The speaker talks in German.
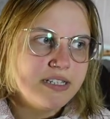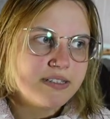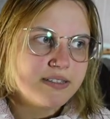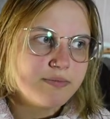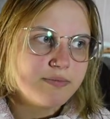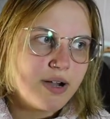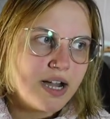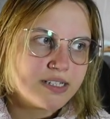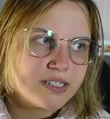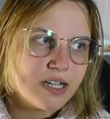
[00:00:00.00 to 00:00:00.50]
ein
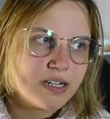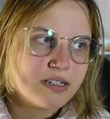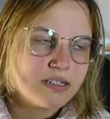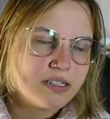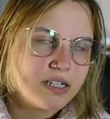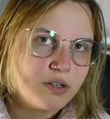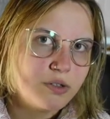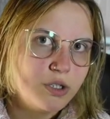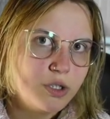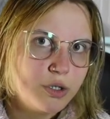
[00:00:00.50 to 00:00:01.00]
paar Sachen
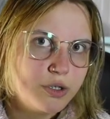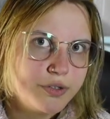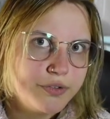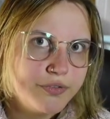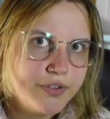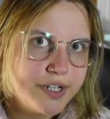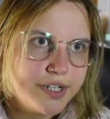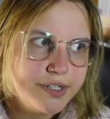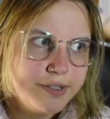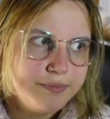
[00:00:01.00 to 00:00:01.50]
downloaden
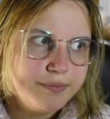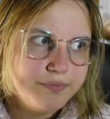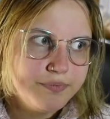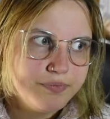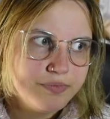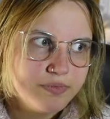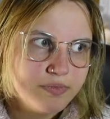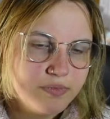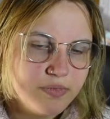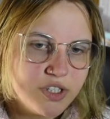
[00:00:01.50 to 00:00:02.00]
werde.
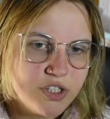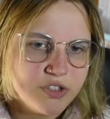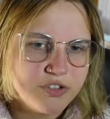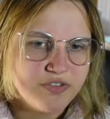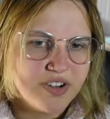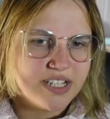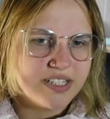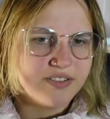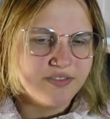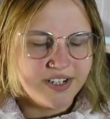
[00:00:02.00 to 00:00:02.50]

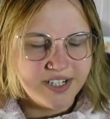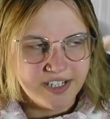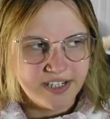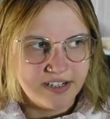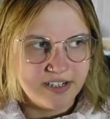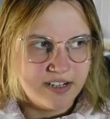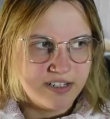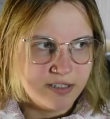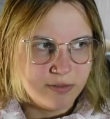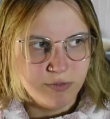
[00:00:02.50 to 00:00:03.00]
Beziehungsweise, wenn ich dann
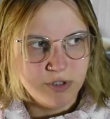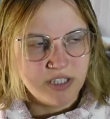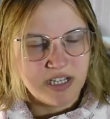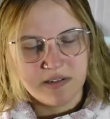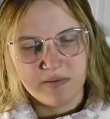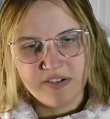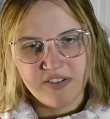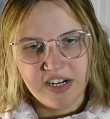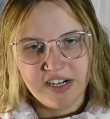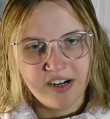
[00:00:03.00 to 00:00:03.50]
halt Sims 3
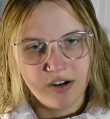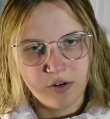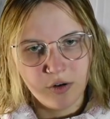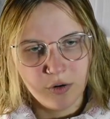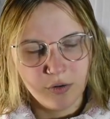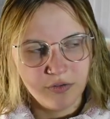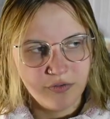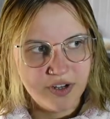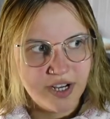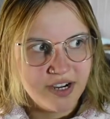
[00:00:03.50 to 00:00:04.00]
mal wieder
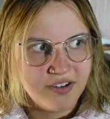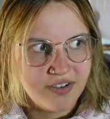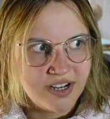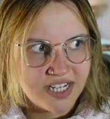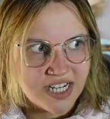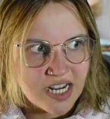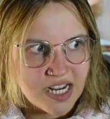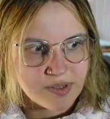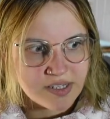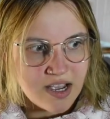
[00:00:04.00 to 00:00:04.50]
downloaden werde, weil ich
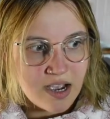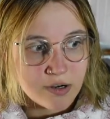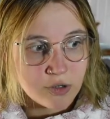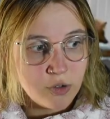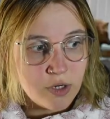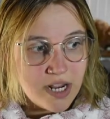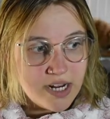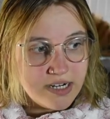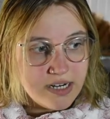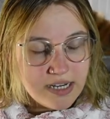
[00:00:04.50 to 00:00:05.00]
habe es
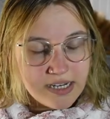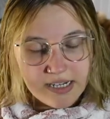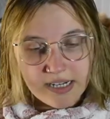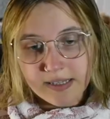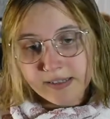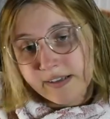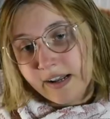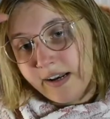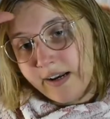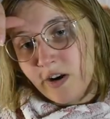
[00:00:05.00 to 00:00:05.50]
aktuell nicht
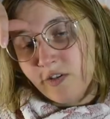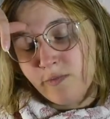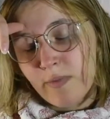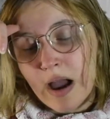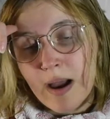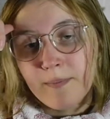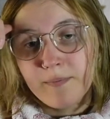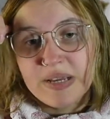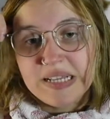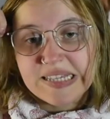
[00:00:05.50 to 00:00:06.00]
installiert auf
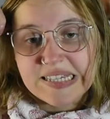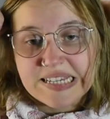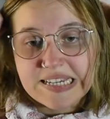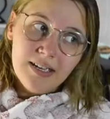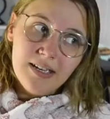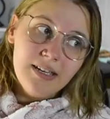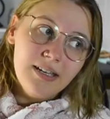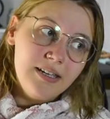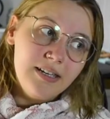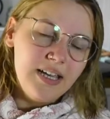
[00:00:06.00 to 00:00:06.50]
meinem
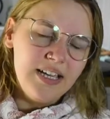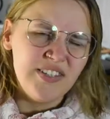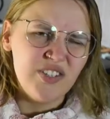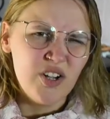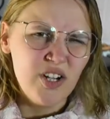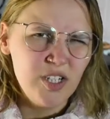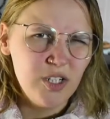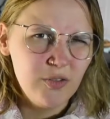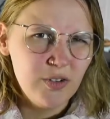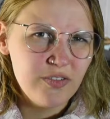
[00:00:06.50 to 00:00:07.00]
PC. Es
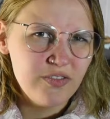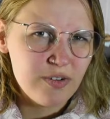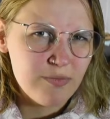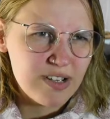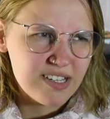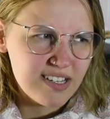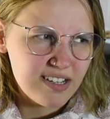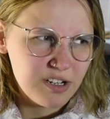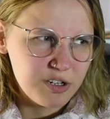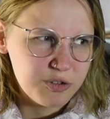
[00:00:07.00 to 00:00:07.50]
sollte auf jeden Fall
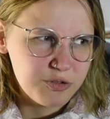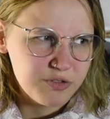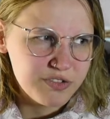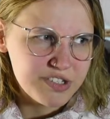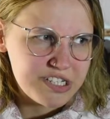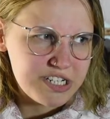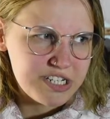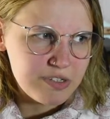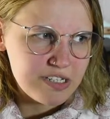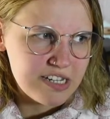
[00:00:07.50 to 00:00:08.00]
besser laufen,
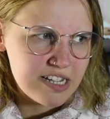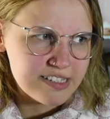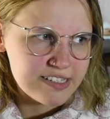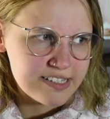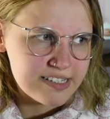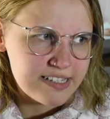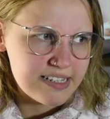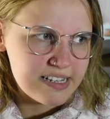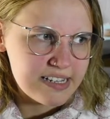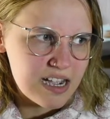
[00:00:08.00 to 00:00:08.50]
seitdem ich die
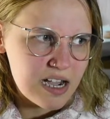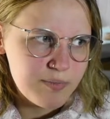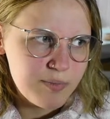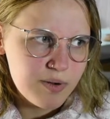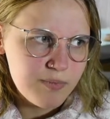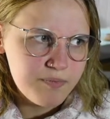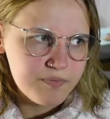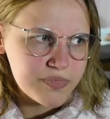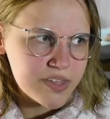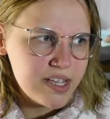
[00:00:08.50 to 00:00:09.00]
SSD habe
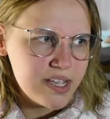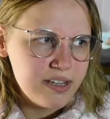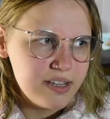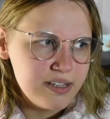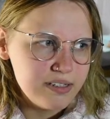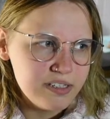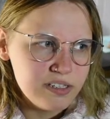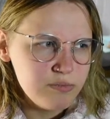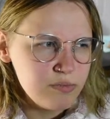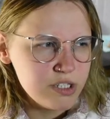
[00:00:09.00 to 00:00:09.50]

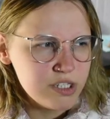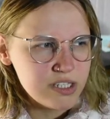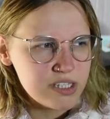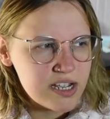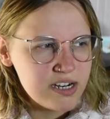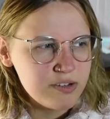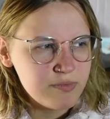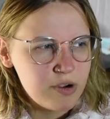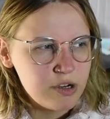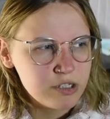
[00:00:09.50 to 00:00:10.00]
ich müsste es
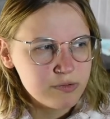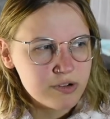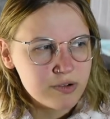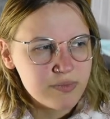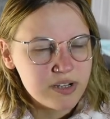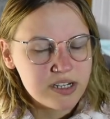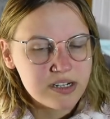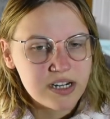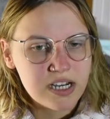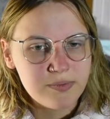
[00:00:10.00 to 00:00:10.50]
eigentlich mal
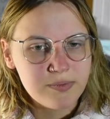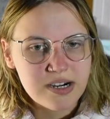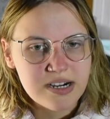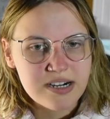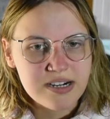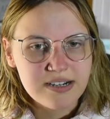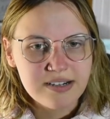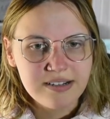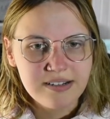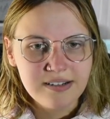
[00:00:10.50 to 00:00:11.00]
ausprobieren, aber
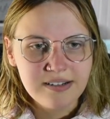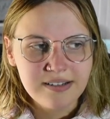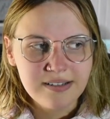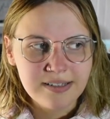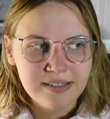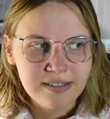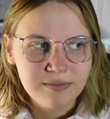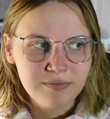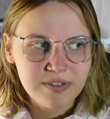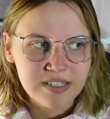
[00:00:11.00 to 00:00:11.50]

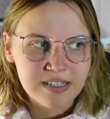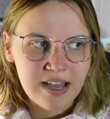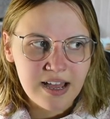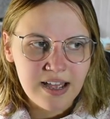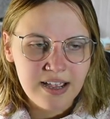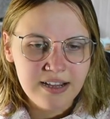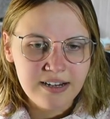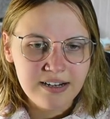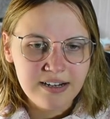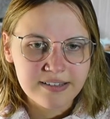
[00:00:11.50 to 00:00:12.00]
Sims
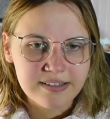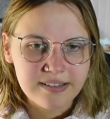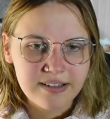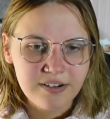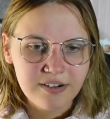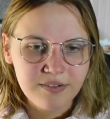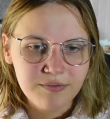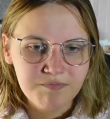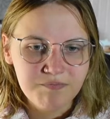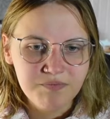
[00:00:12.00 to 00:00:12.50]
3, das
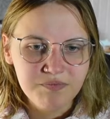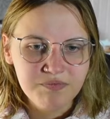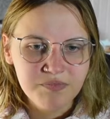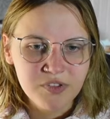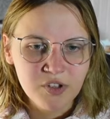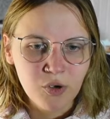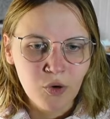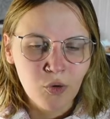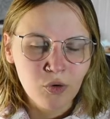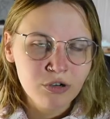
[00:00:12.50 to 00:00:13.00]

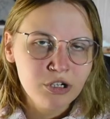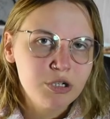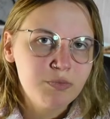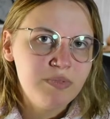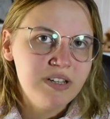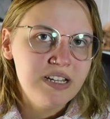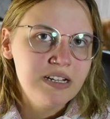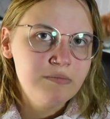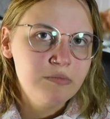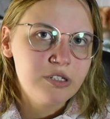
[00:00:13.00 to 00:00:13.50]

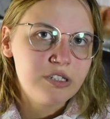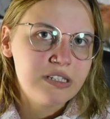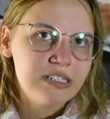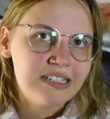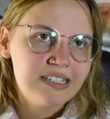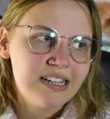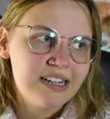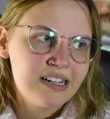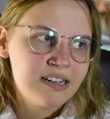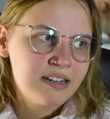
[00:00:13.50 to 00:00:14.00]
Grundspiel, müsste ich
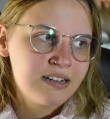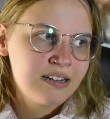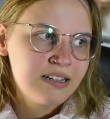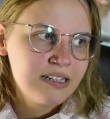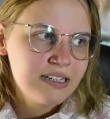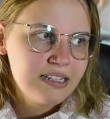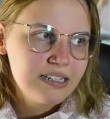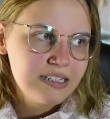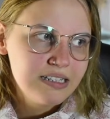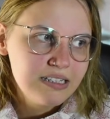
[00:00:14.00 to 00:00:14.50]
ja dann
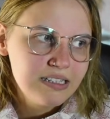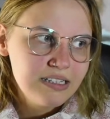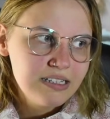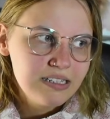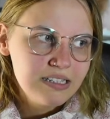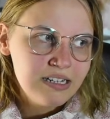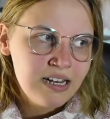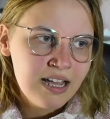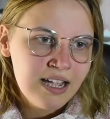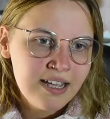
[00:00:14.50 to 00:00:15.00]

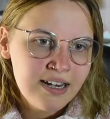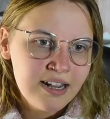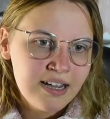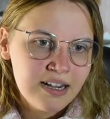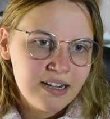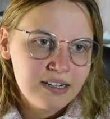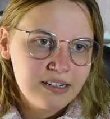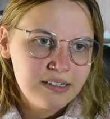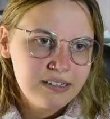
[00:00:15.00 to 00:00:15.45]
leider